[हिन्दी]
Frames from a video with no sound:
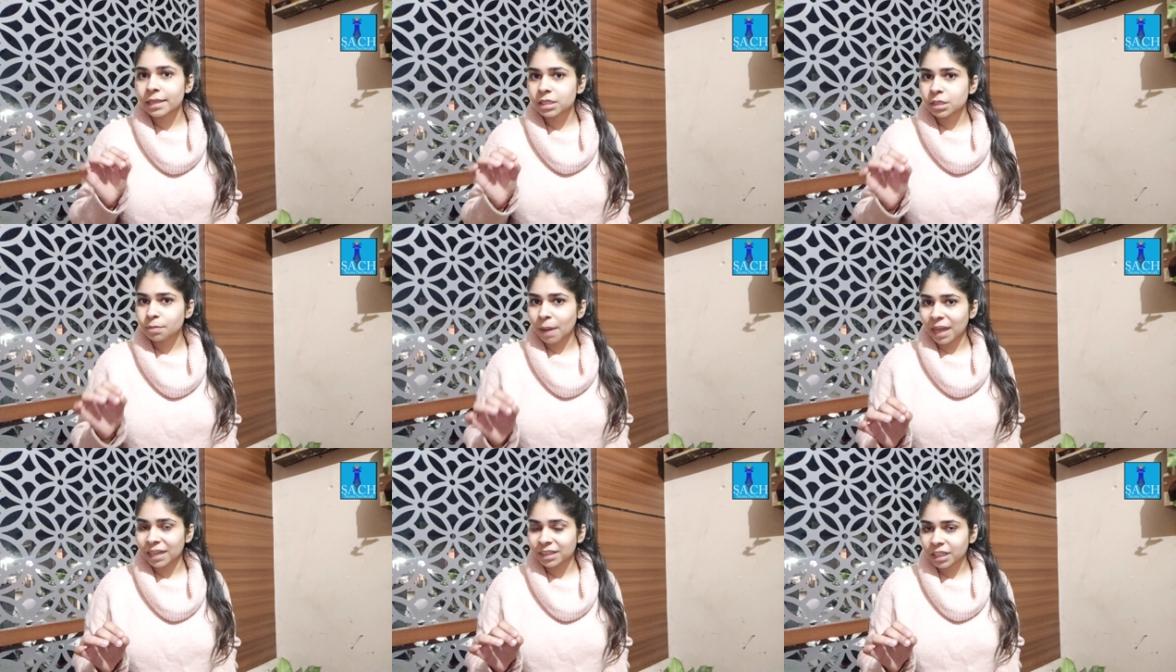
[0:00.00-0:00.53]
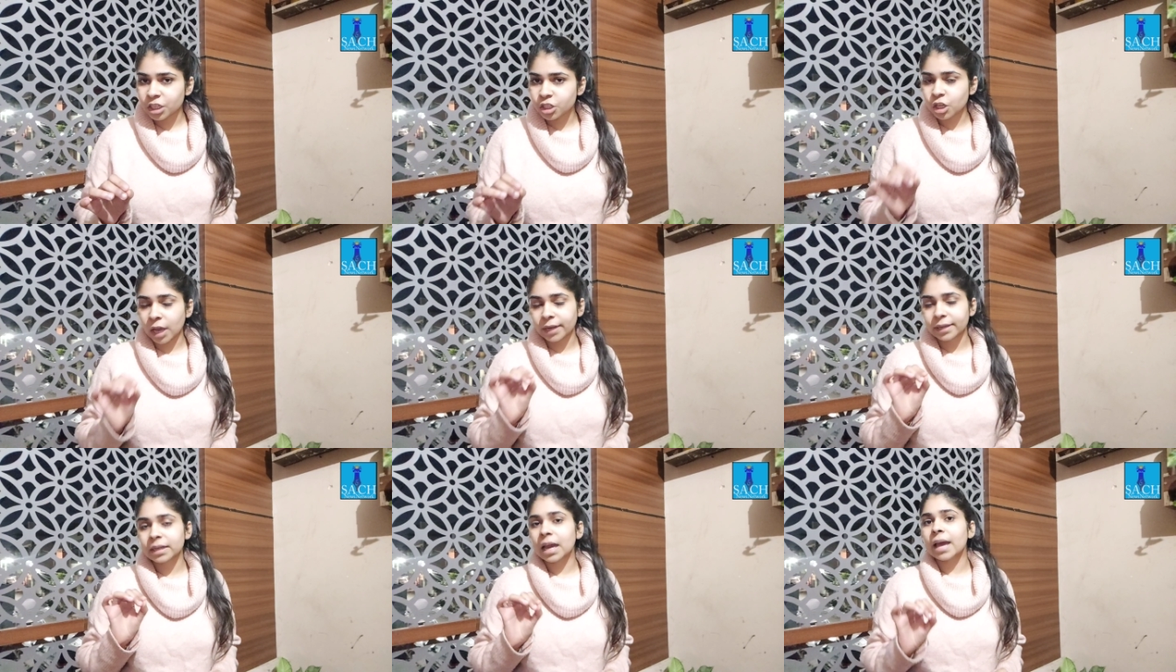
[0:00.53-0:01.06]
इस बात की
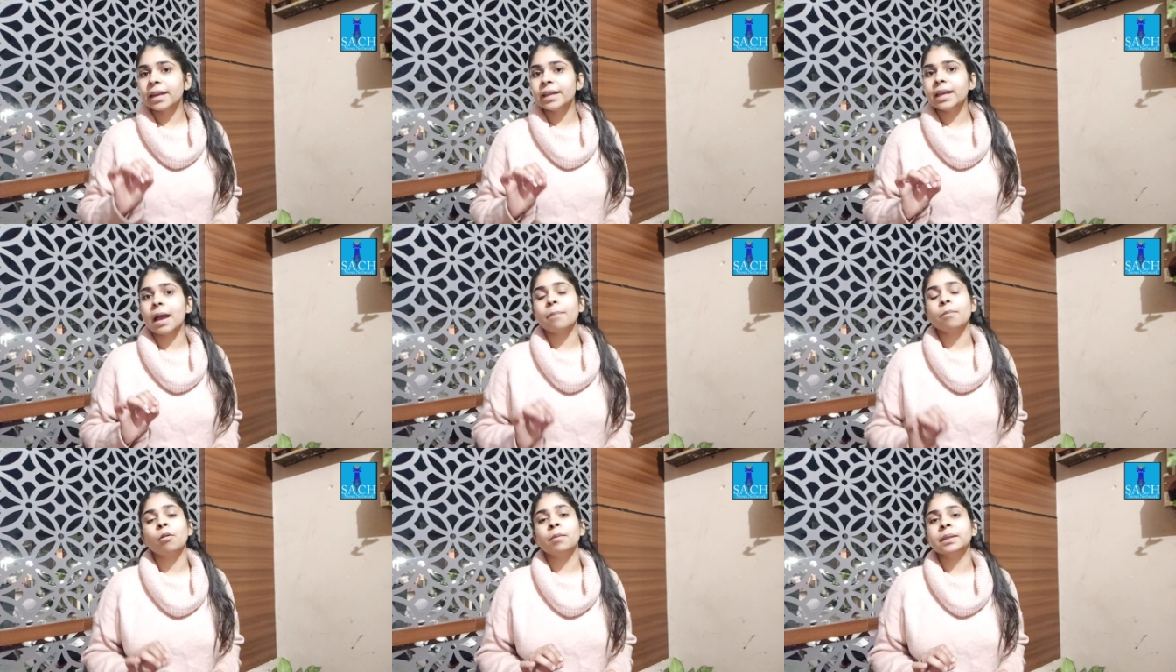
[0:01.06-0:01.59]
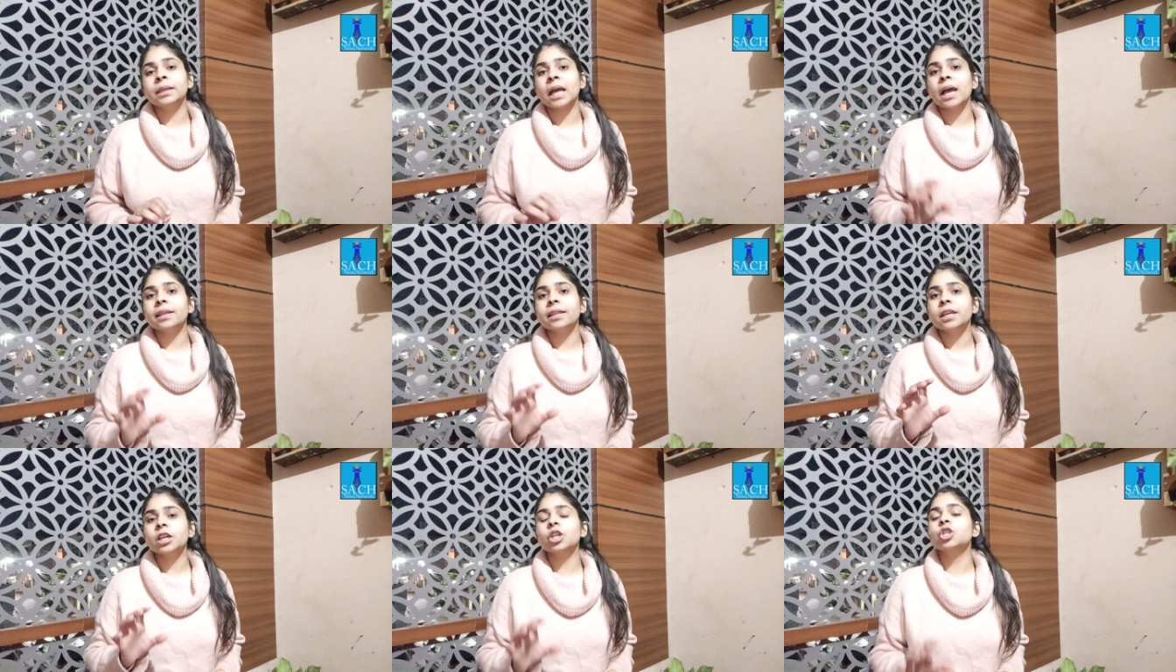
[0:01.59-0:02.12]
जानकारी आपको
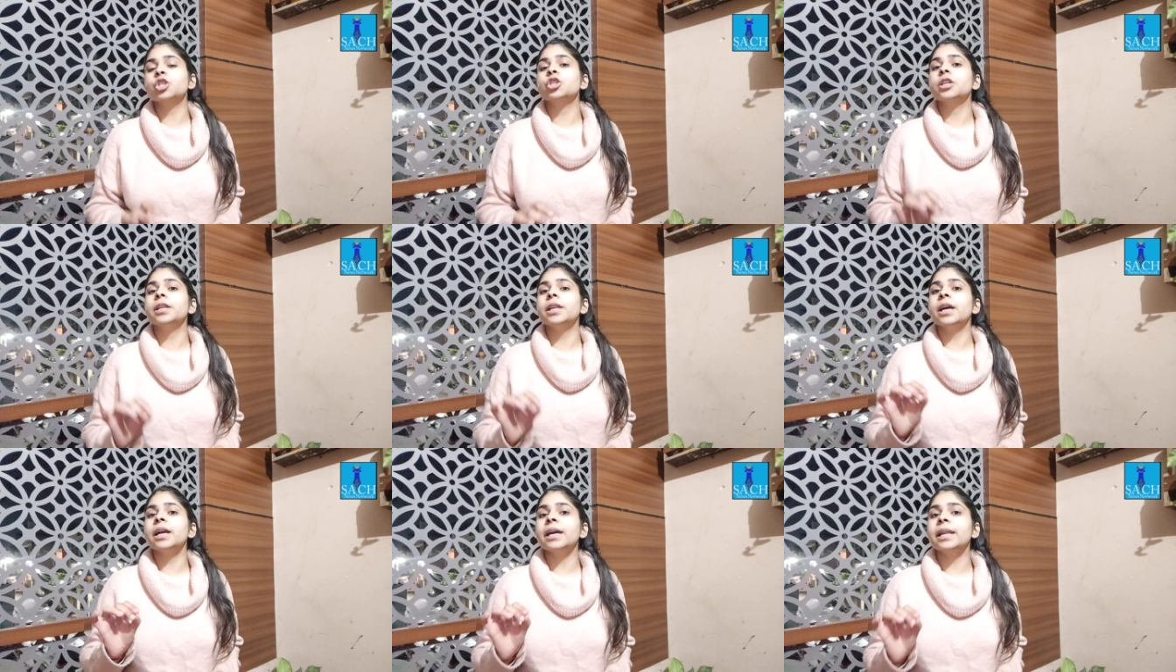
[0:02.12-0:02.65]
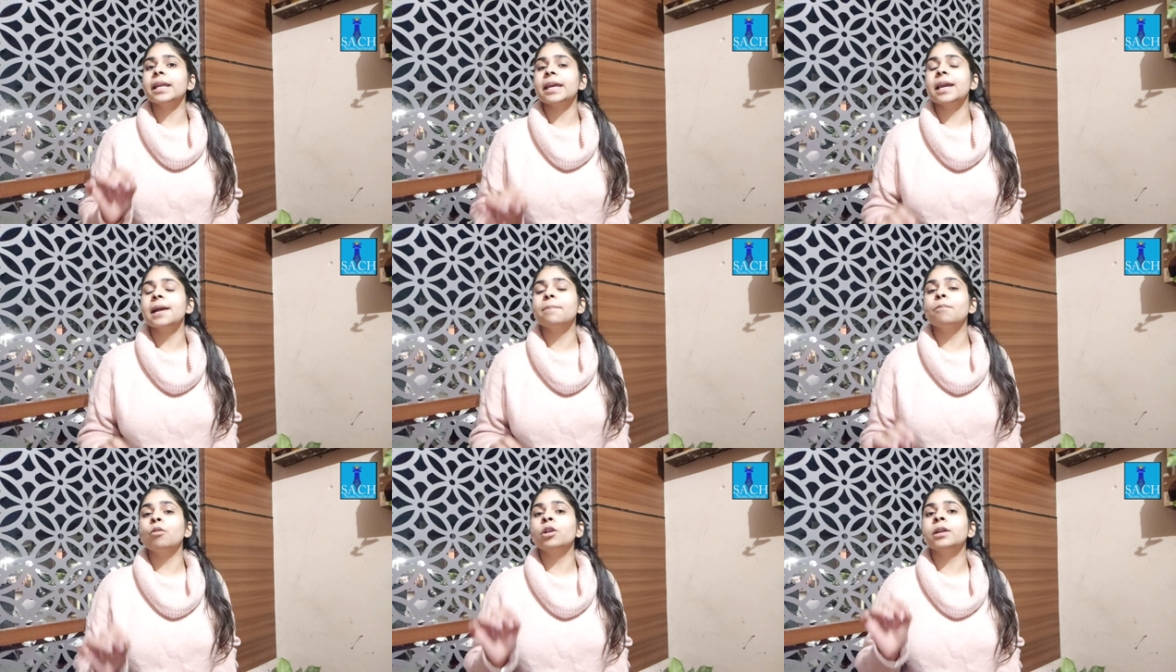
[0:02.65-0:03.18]
बता दें कि श्रीनगर
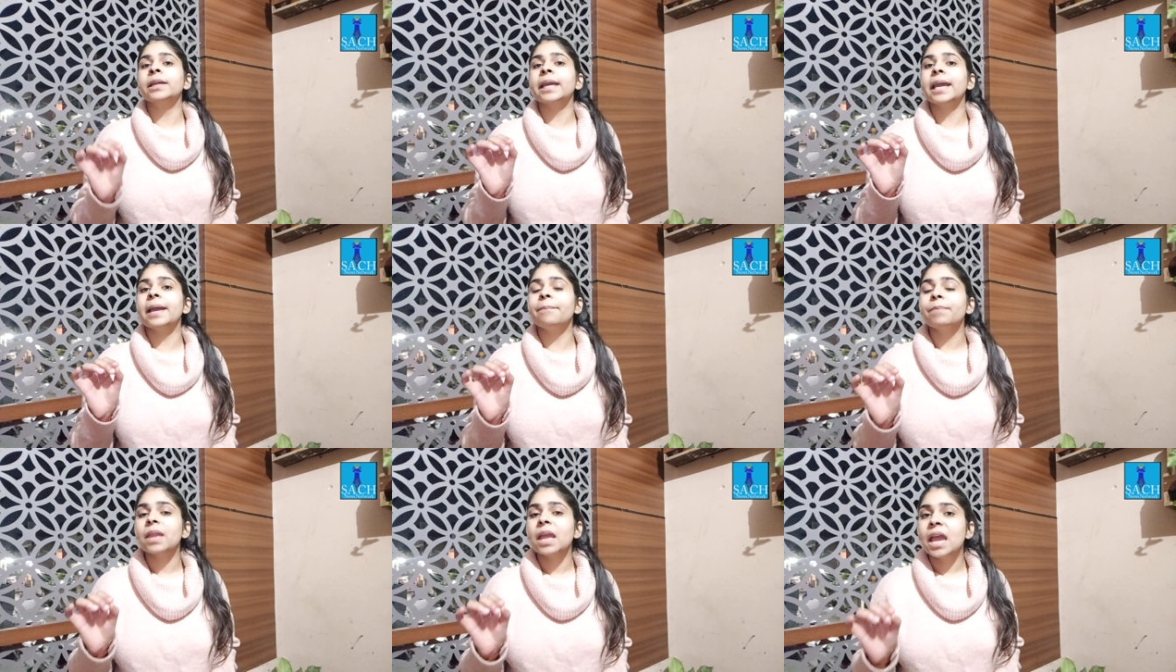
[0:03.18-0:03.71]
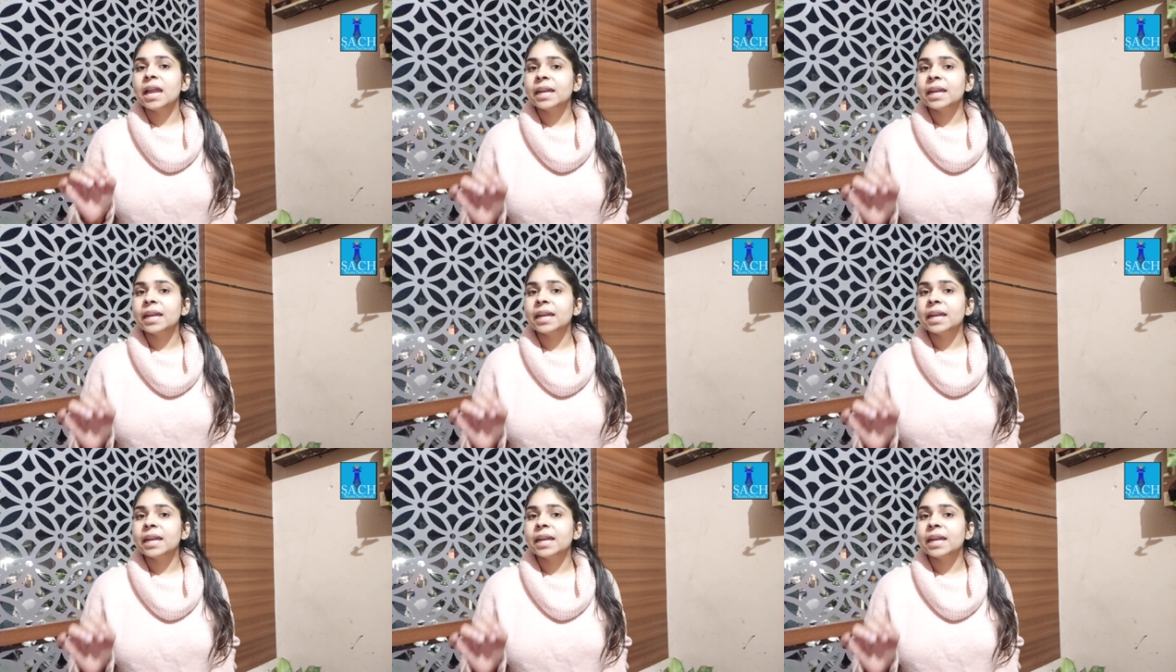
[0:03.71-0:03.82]
एयरपोर्ट के